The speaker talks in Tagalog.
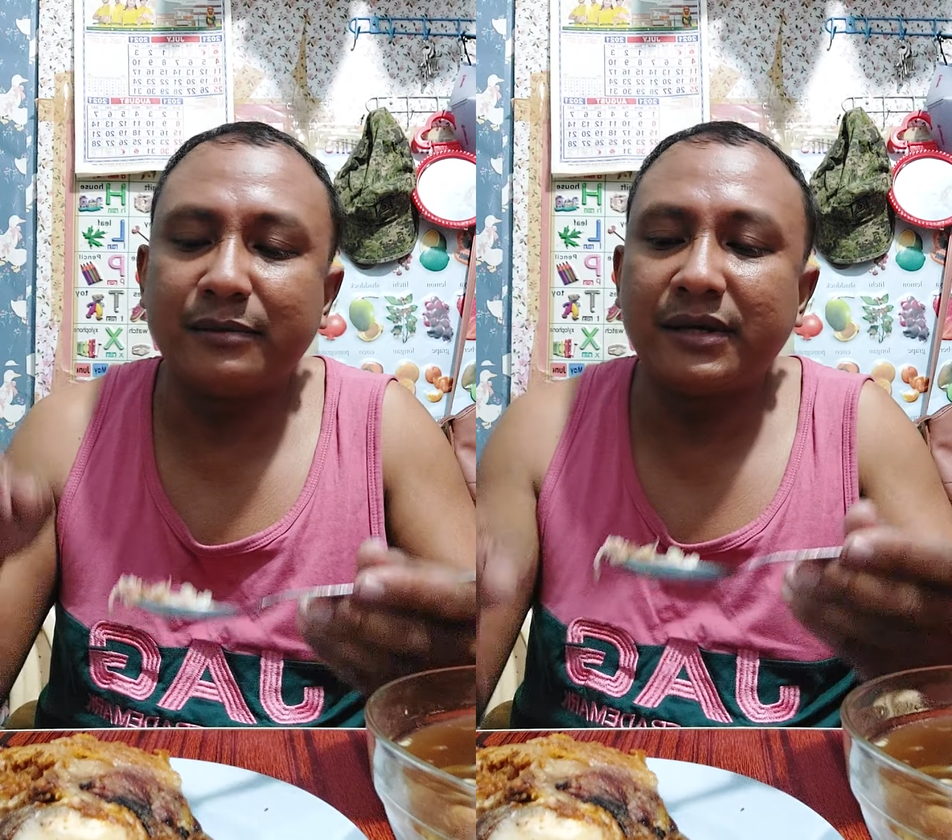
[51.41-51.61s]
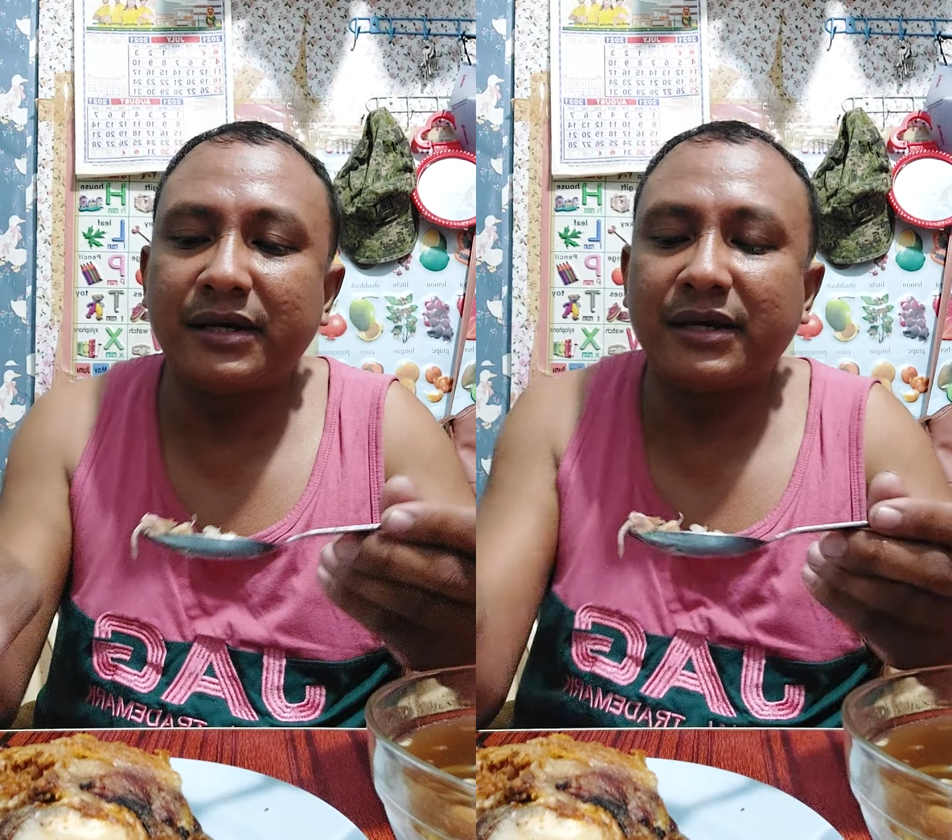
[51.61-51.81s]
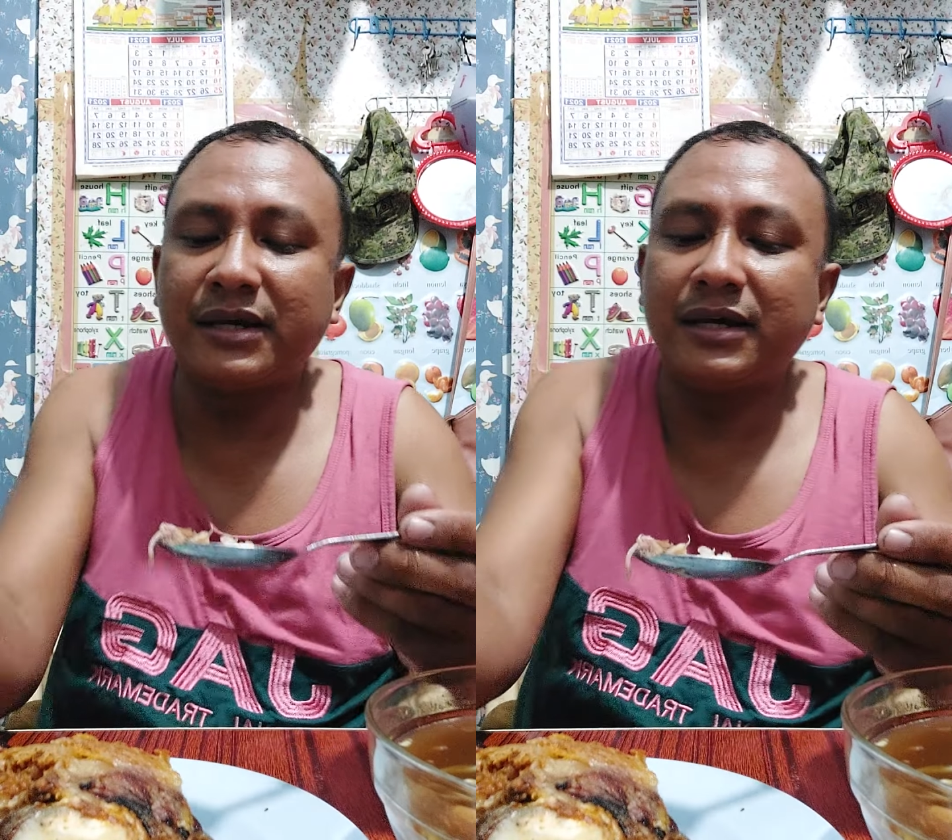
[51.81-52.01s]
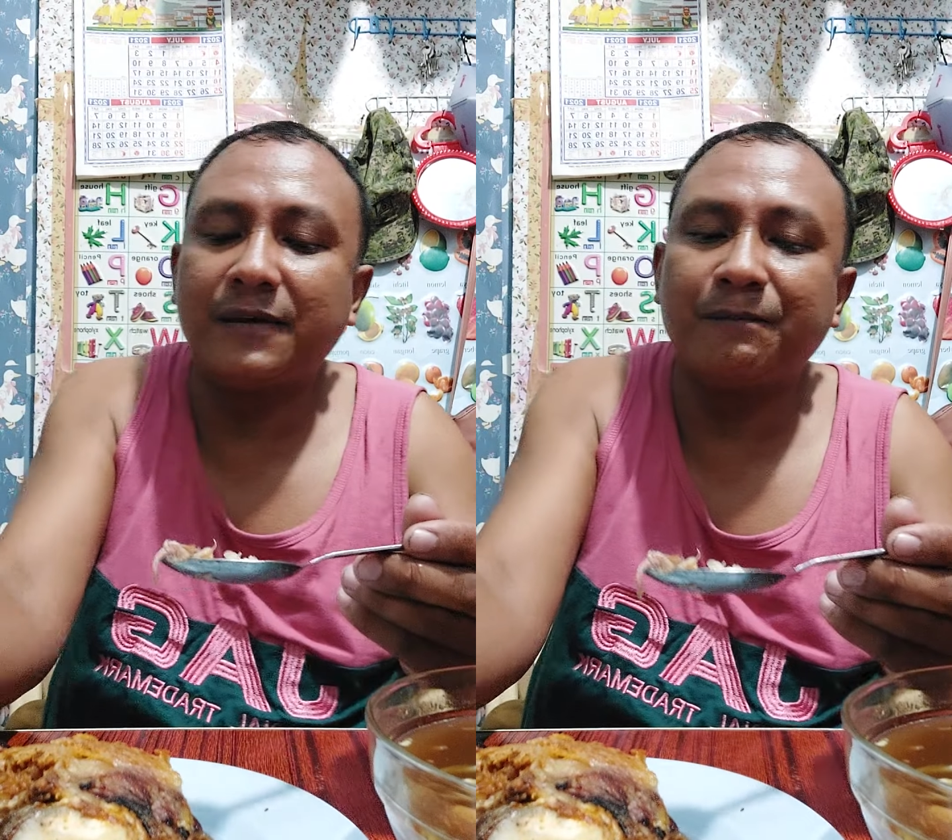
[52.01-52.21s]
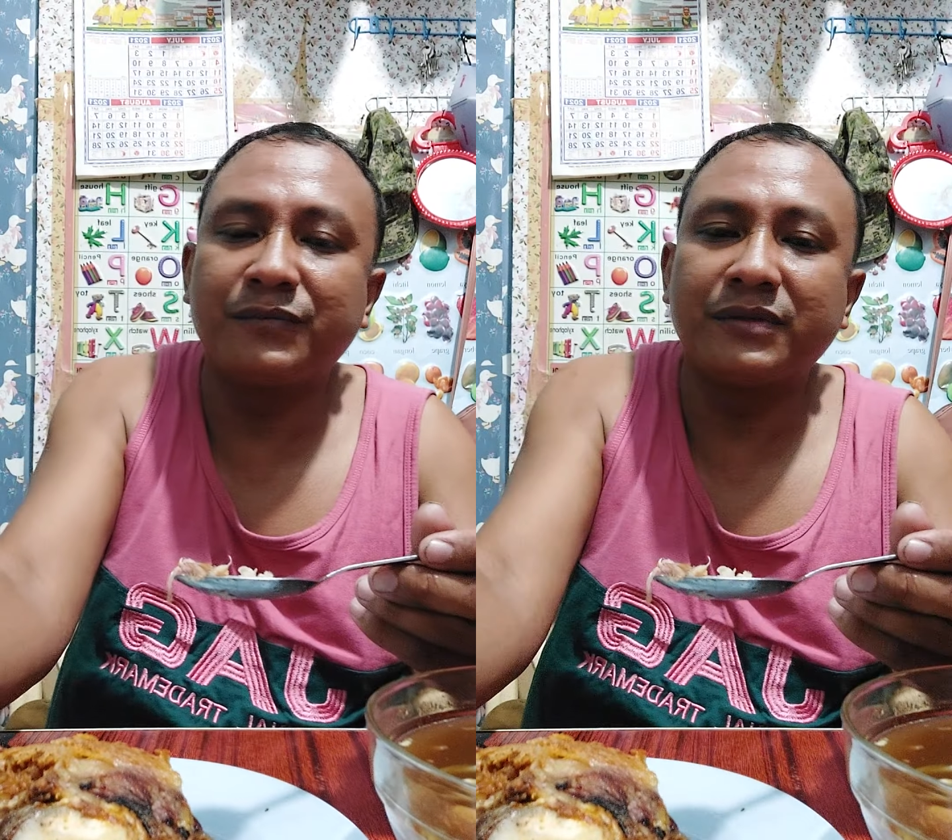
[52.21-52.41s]
May
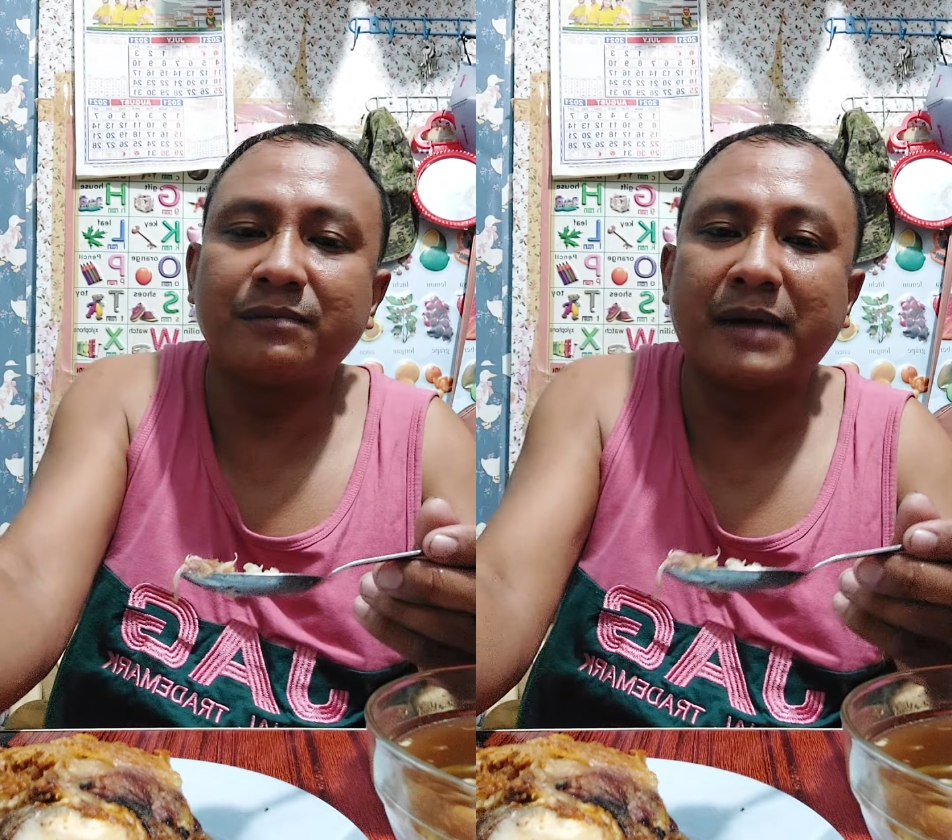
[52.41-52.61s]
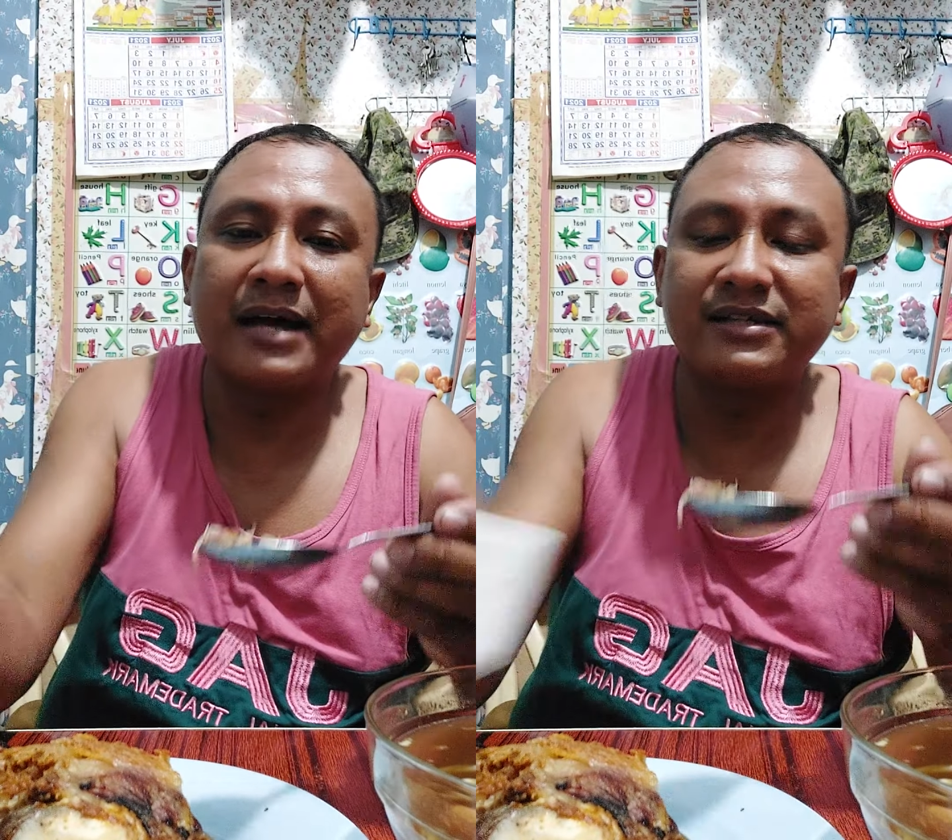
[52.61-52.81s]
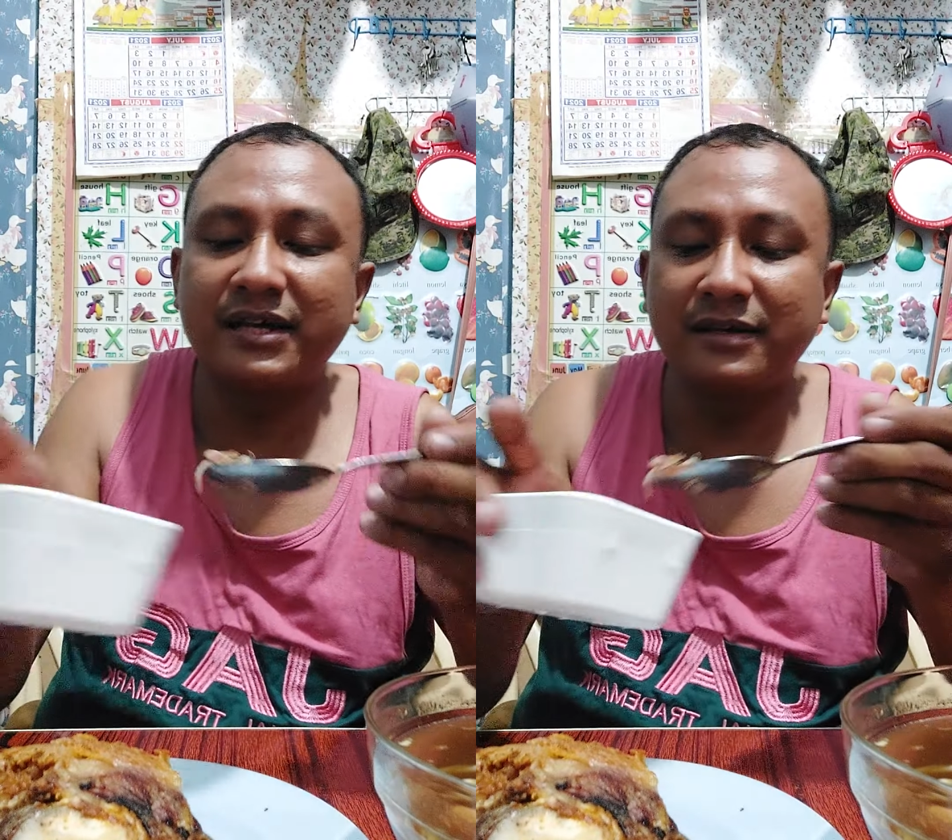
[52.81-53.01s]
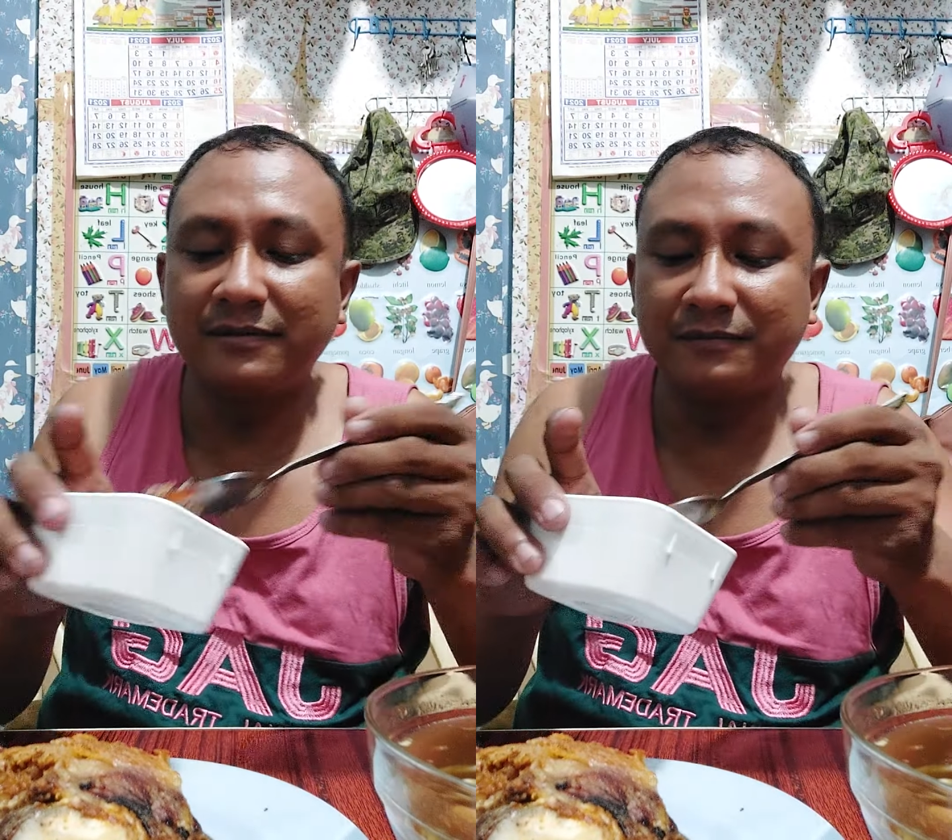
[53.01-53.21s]
Pasig.